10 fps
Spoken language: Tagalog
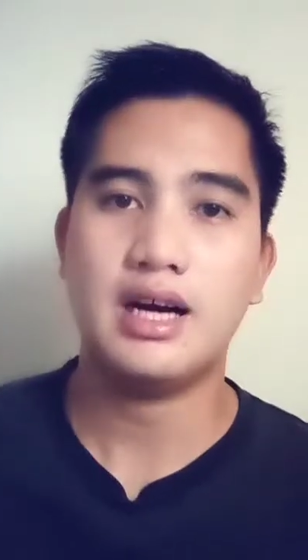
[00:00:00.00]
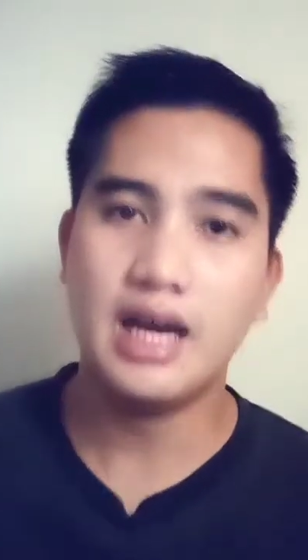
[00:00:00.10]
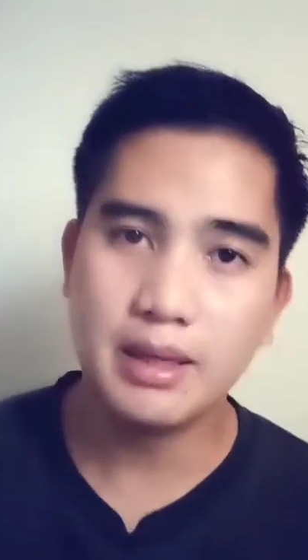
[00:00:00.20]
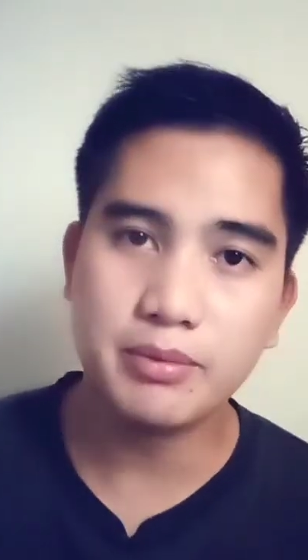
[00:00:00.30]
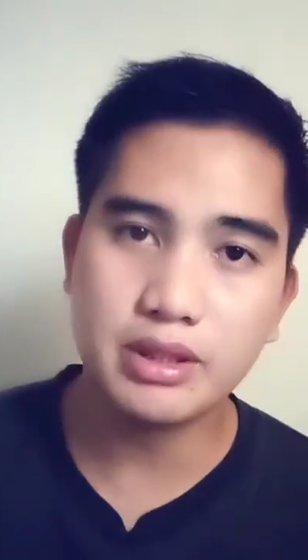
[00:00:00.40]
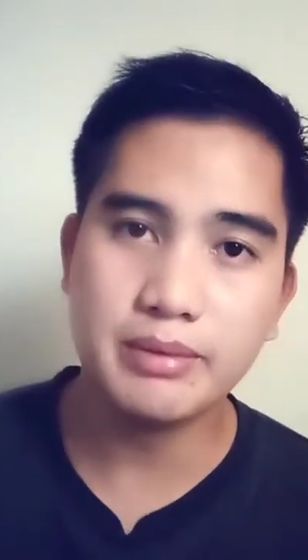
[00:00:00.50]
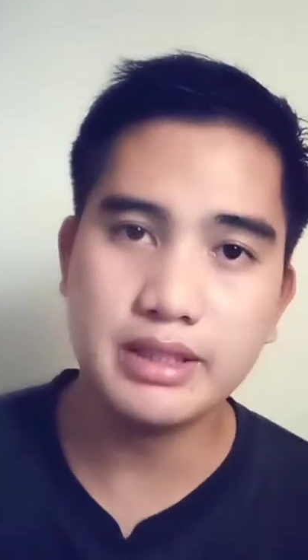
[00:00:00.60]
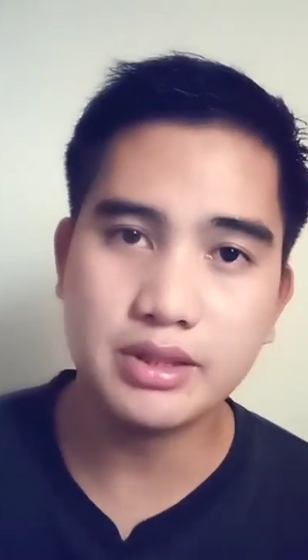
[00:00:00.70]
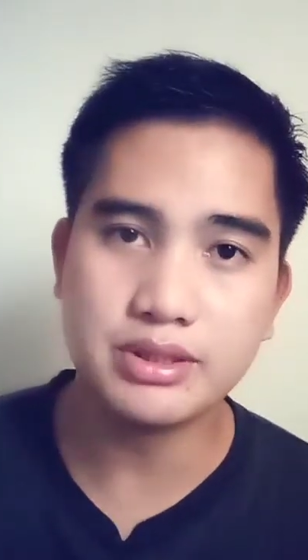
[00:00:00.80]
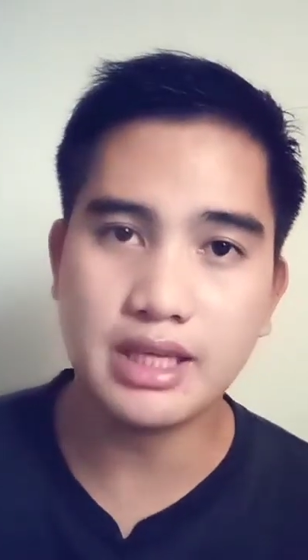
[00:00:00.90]
Alam ko naman
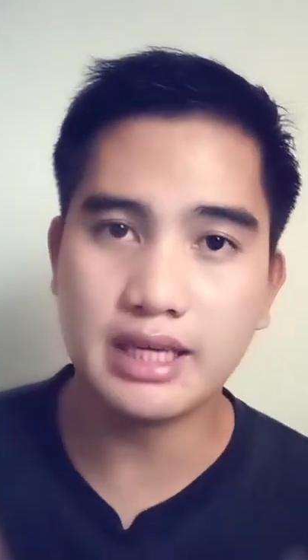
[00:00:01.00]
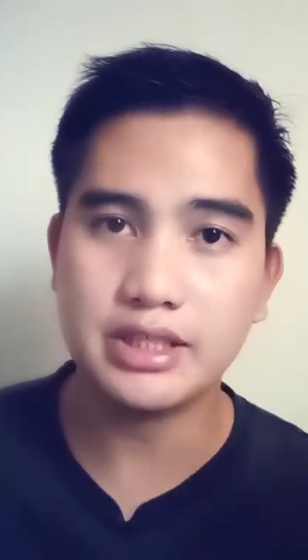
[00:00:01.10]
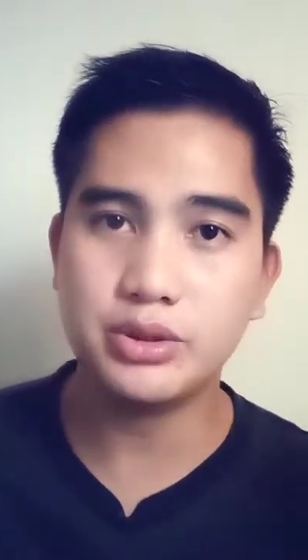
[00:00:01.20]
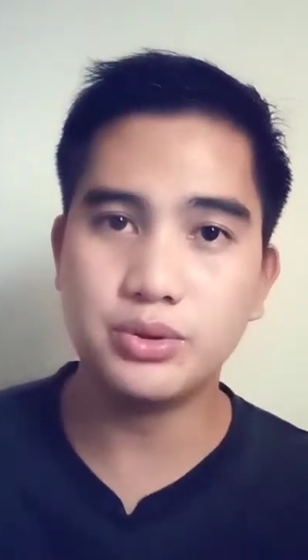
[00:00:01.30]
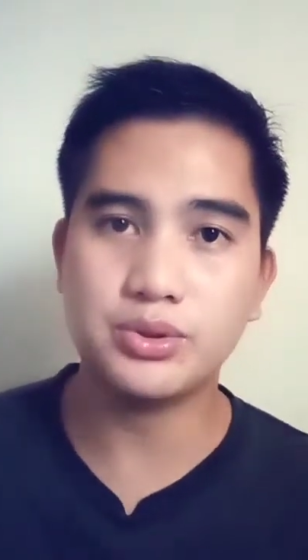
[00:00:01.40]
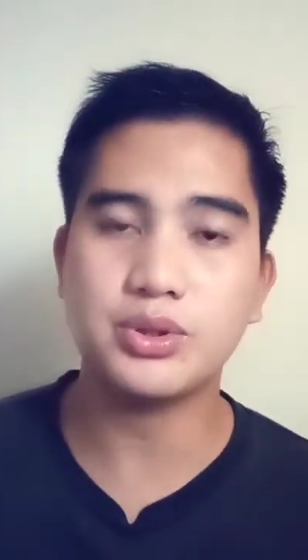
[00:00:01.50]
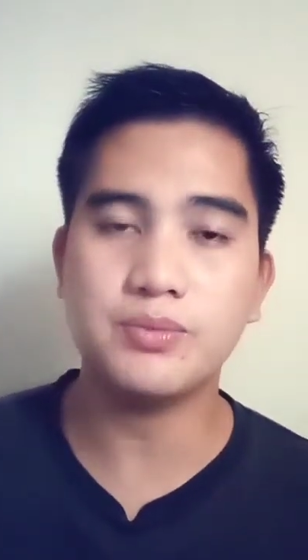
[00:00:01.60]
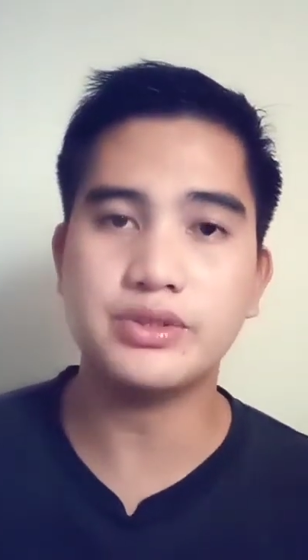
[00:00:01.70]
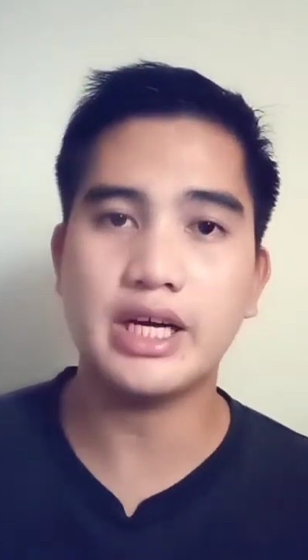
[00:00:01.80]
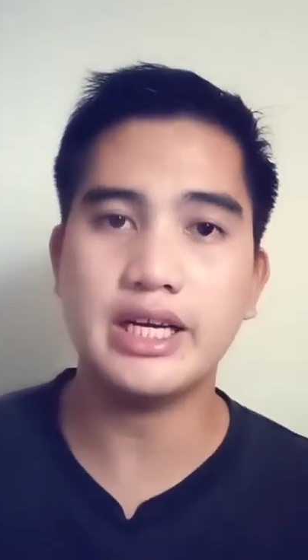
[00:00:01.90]
dito sa aking
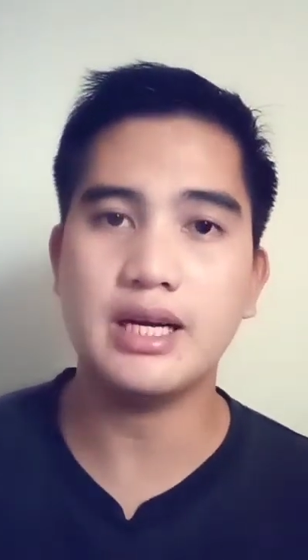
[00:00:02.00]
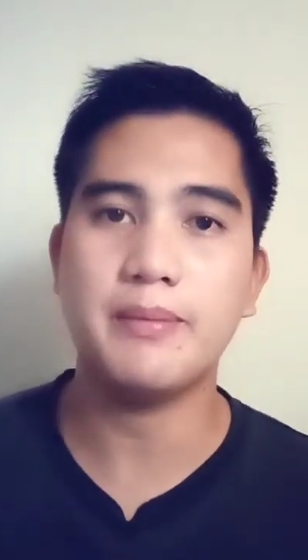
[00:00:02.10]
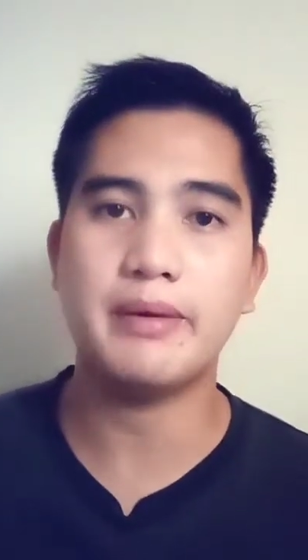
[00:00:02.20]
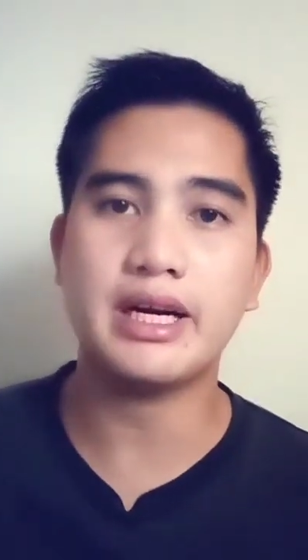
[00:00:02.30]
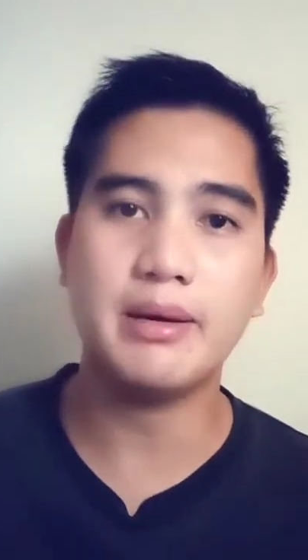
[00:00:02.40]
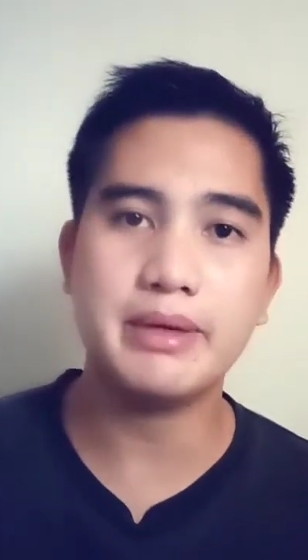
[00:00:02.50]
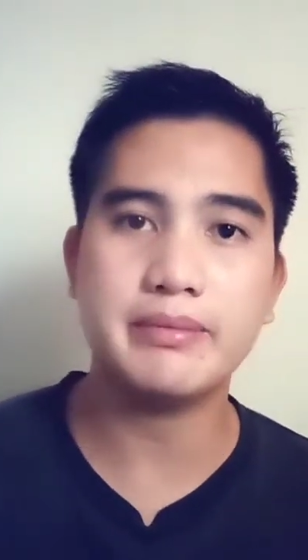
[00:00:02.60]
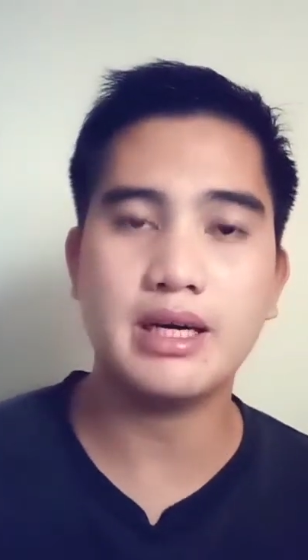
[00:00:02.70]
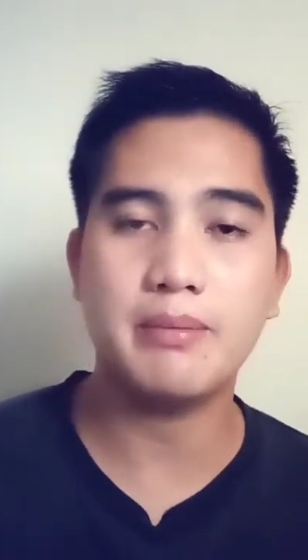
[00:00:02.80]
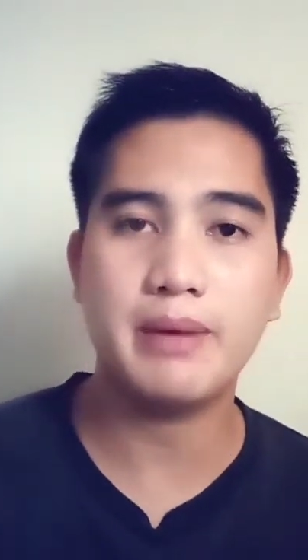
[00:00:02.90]
YouTube channel, maraming
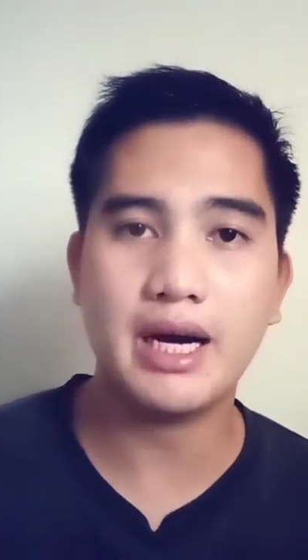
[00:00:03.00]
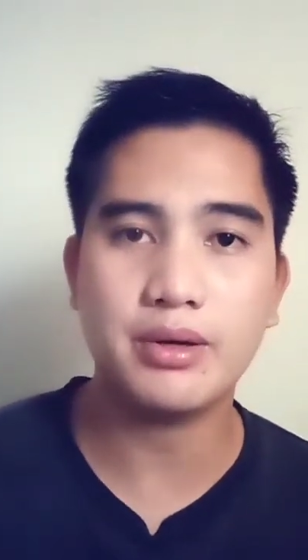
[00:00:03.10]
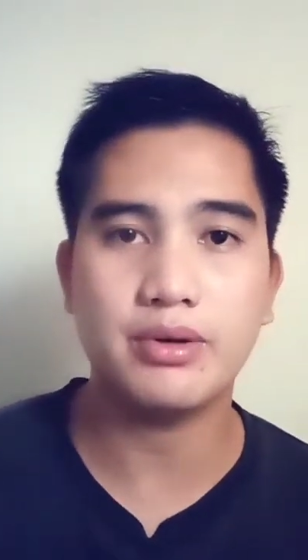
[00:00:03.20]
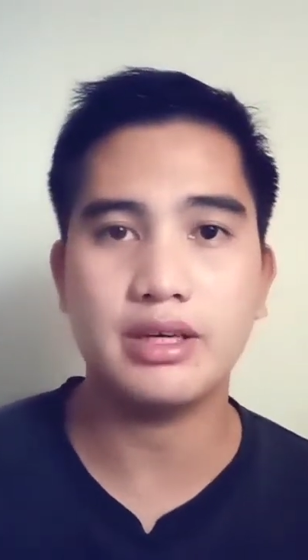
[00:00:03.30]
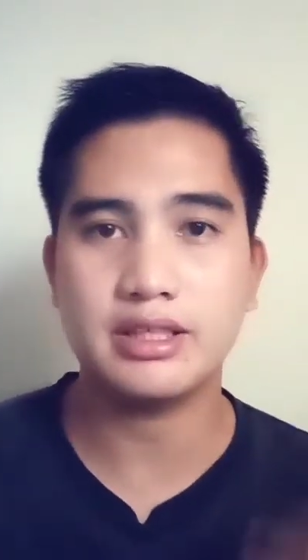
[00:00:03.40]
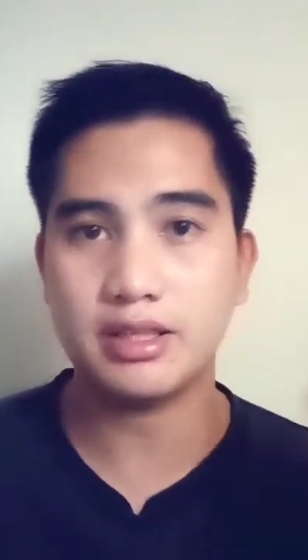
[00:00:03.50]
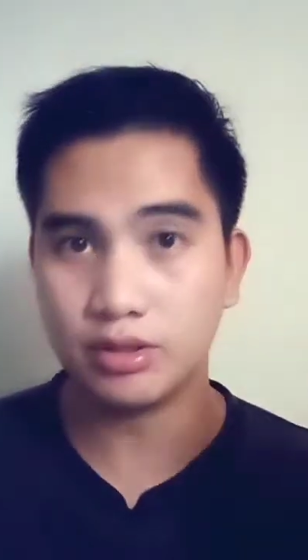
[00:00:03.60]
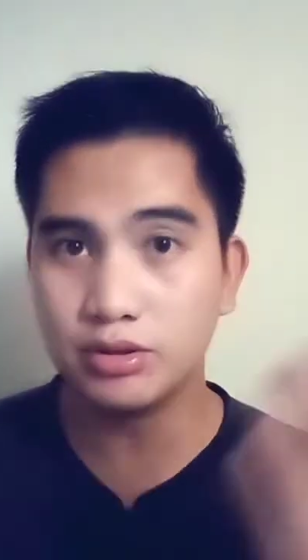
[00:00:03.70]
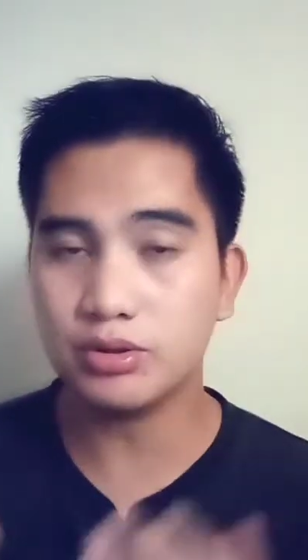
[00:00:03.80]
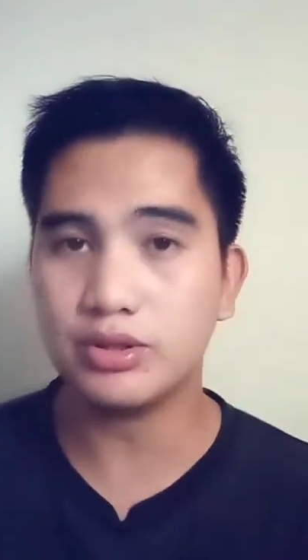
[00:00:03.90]
mga bago
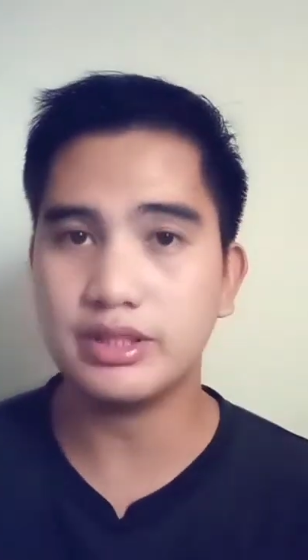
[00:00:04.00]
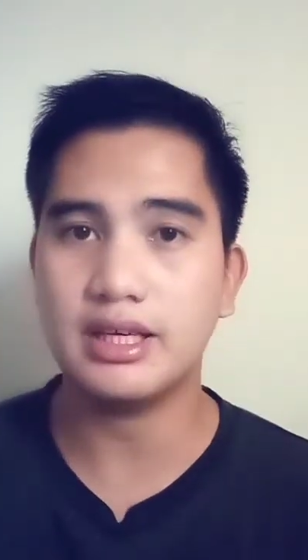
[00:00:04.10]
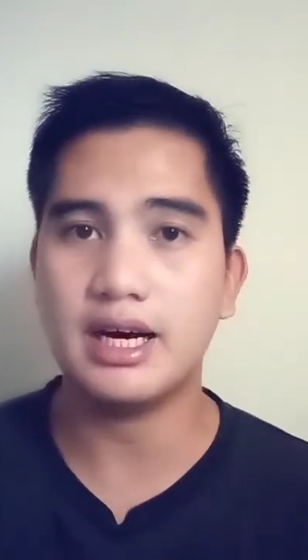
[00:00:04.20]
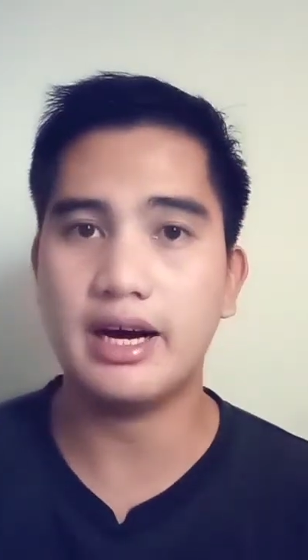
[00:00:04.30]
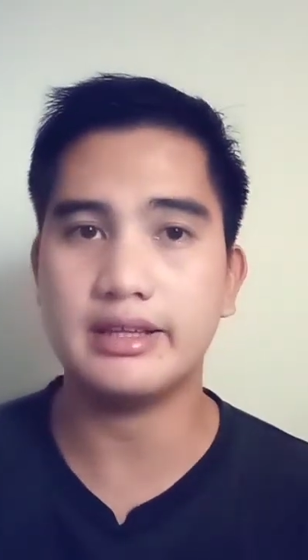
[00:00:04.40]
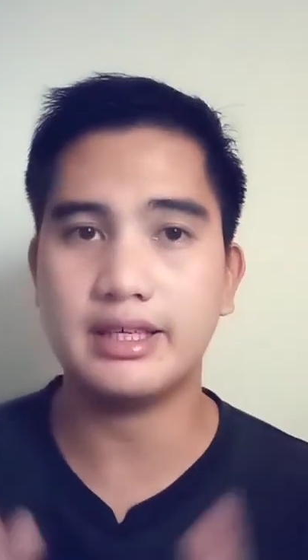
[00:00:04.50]
nanonood at